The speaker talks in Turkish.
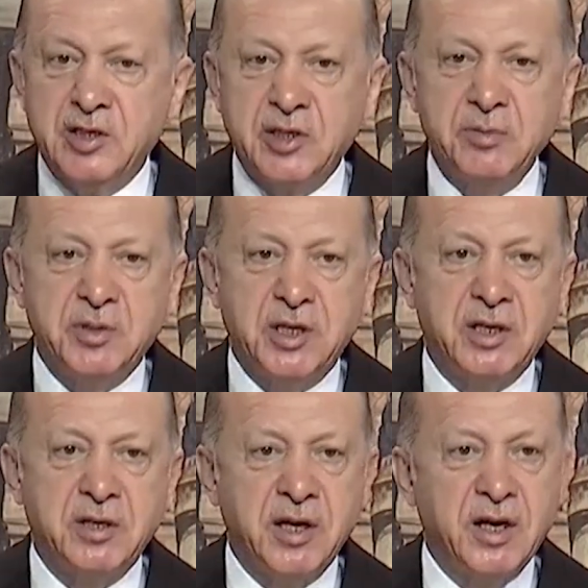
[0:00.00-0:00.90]

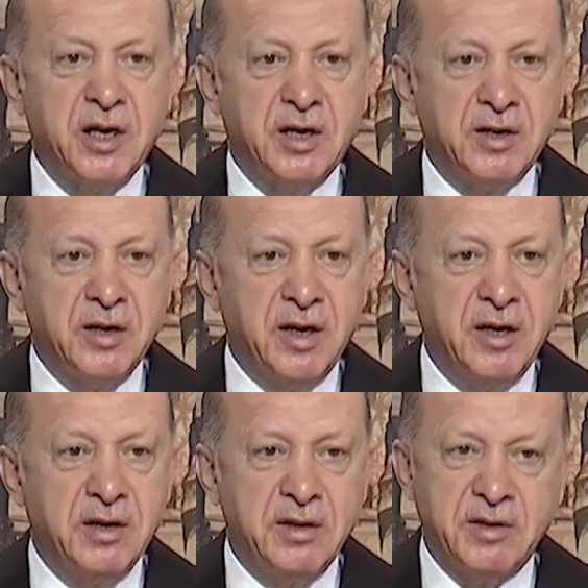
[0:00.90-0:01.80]
kimsenin
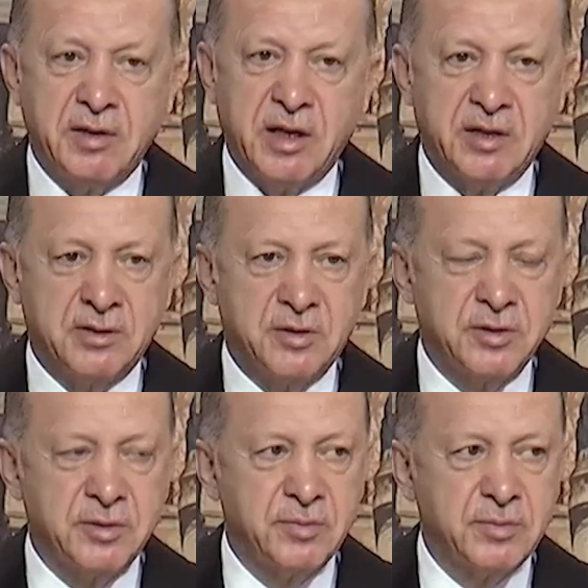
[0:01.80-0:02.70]
yararına değildir.